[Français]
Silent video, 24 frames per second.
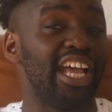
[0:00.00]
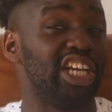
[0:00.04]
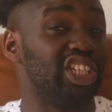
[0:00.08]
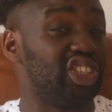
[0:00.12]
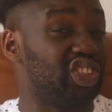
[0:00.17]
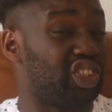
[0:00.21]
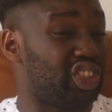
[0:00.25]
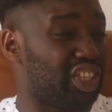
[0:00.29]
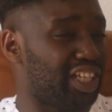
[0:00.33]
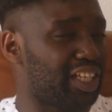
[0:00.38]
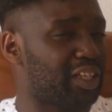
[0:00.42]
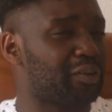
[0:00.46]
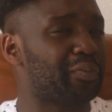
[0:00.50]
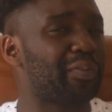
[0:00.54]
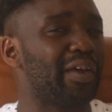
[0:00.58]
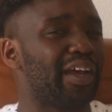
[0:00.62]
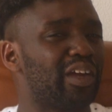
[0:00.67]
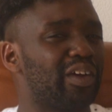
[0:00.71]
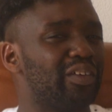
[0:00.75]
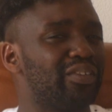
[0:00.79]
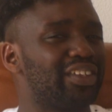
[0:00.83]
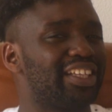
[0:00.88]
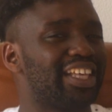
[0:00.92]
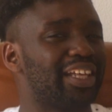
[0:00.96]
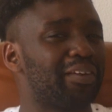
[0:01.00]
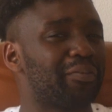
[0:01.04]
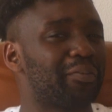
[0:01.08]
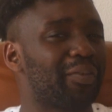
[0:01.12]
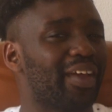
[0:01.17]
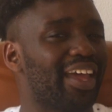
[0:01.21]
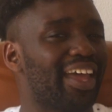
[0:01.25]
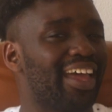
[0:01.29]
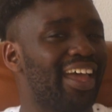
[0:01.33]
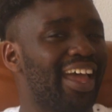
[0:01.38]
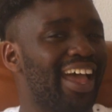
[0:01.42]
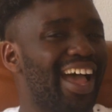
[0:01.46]
J'espère que vous êtes
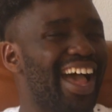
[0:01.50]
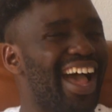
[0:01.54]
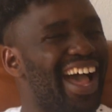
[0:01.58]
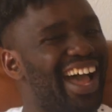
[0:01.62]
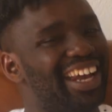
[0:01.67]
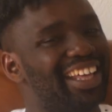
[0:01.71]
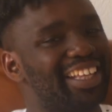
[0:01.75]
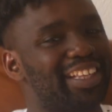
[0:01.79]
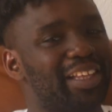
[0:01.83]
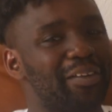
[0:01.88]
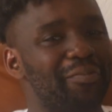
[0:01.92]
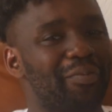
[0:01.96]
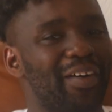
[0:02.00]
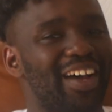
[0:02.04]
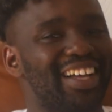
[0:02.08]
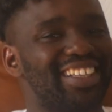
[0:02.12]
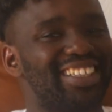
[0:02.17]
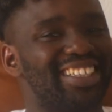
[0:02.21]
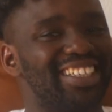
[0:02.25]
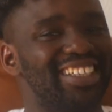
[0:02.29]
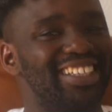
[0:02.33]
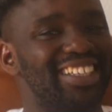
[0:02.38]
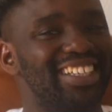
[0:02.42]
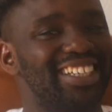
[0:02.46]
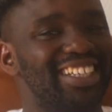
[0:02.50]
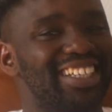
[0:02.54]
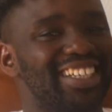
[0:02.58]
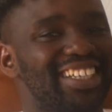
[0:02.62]
prêts. Allez, c'est parti